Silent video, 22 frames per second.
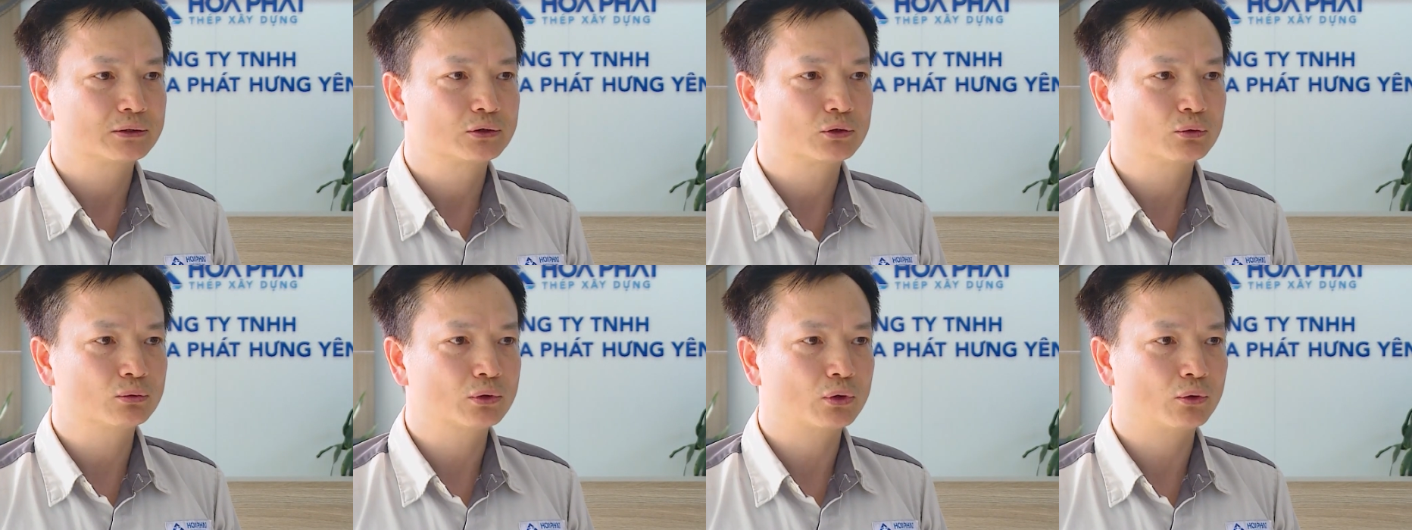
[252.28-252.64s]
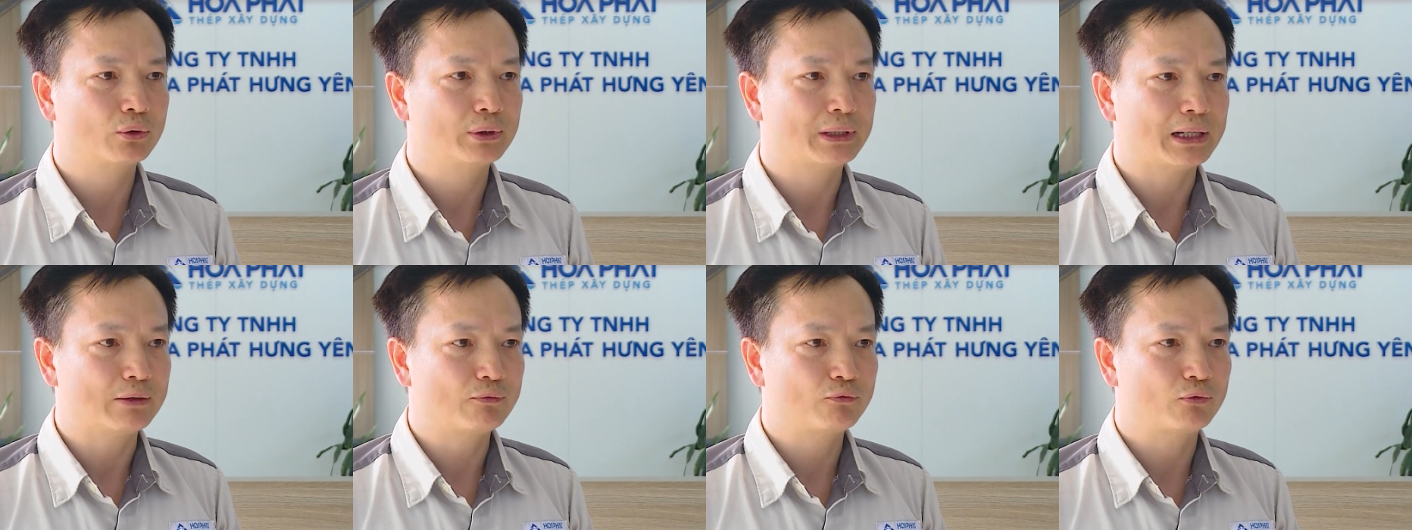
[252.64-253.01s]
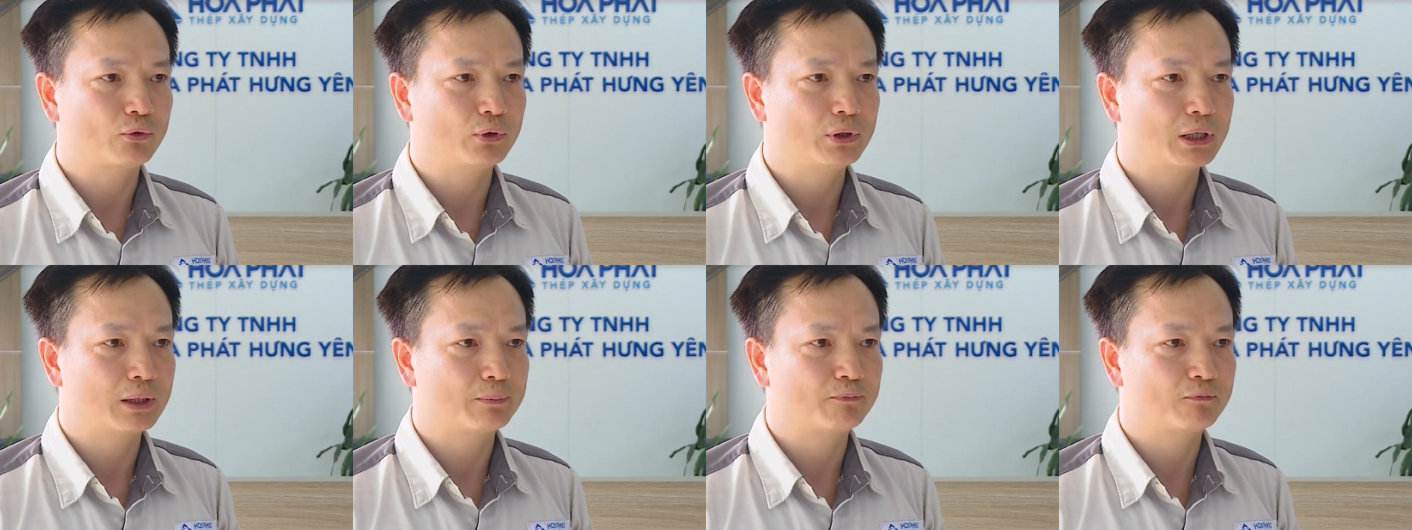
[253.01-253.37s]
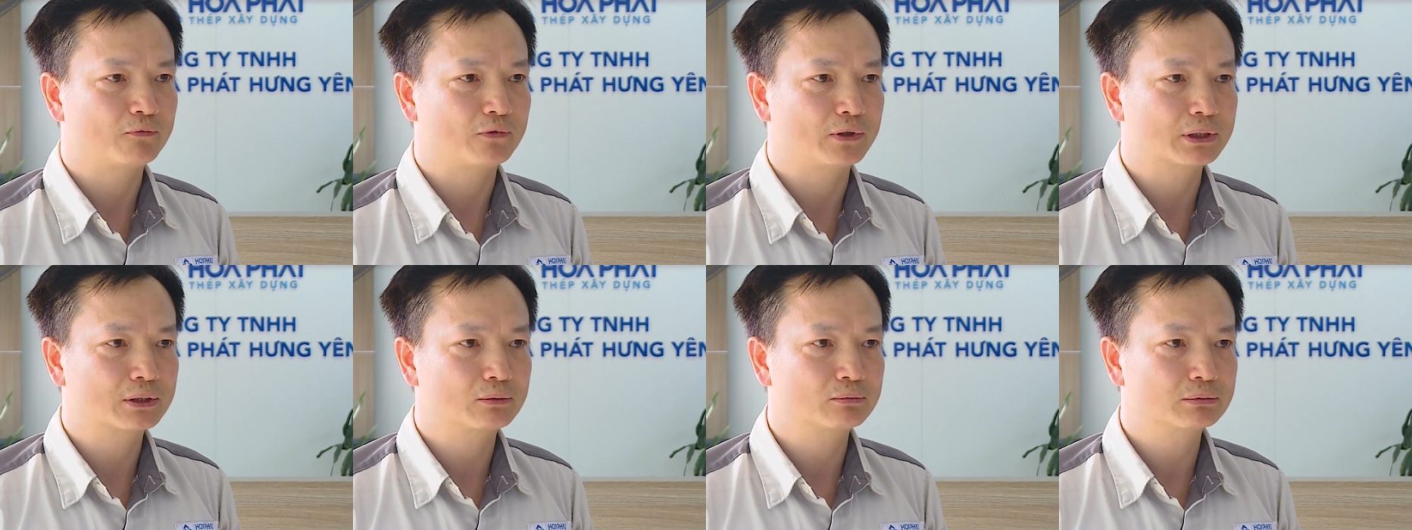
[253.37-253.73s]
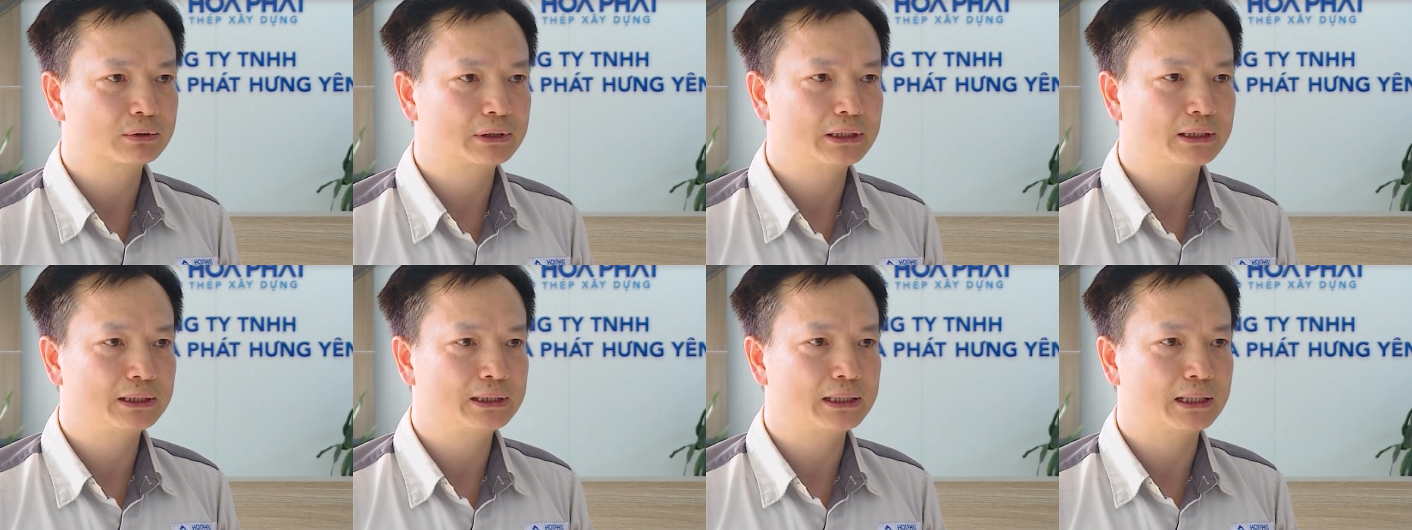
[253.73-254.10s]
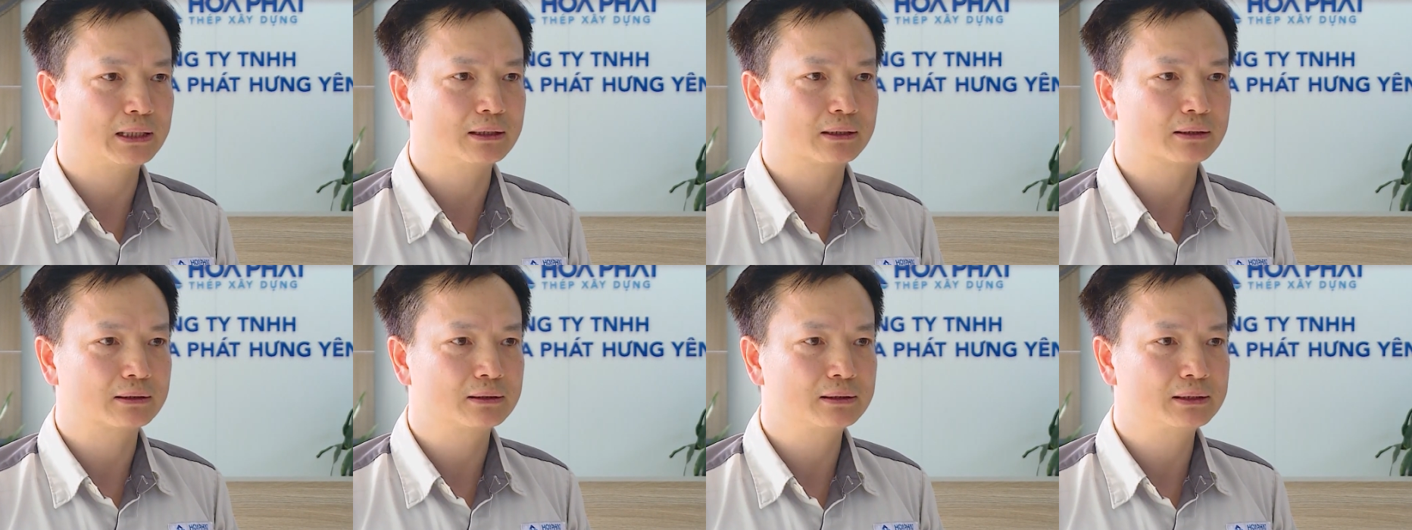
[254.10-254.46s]
chúng tôi đã phối hợp với Công ty Điện
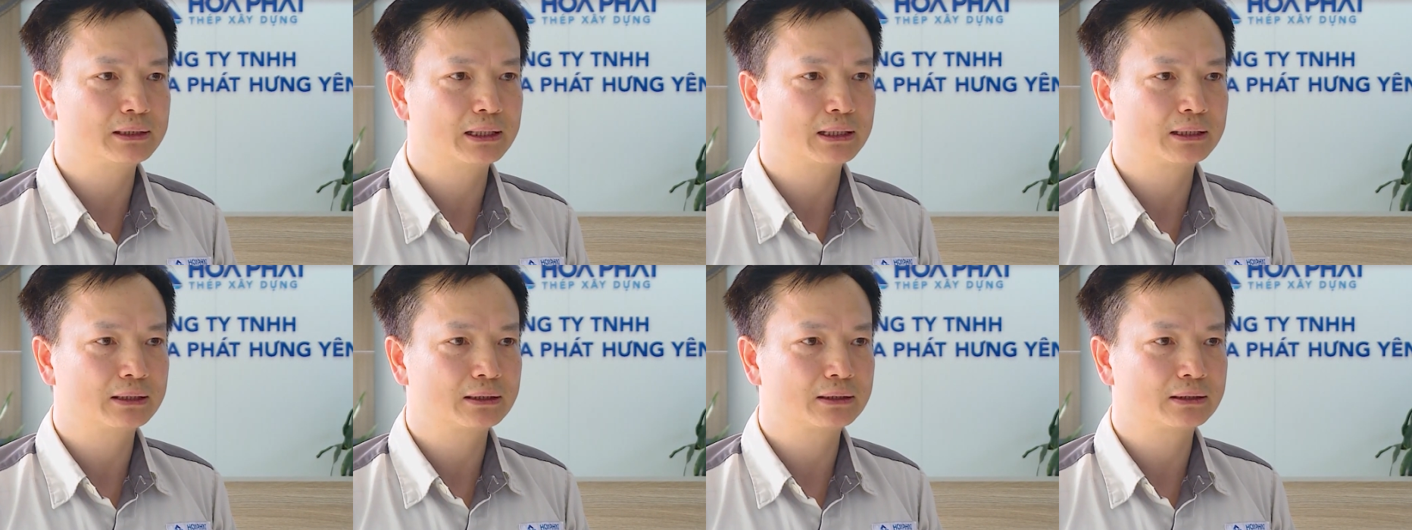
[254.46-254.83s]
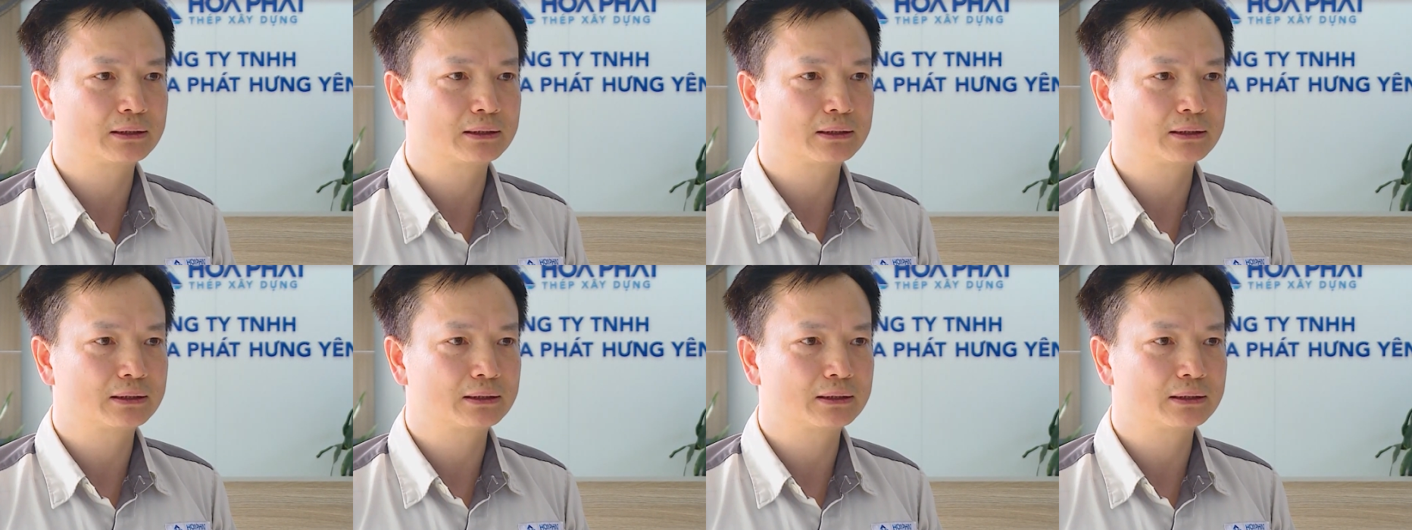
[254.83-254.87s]
lực Hưng Yên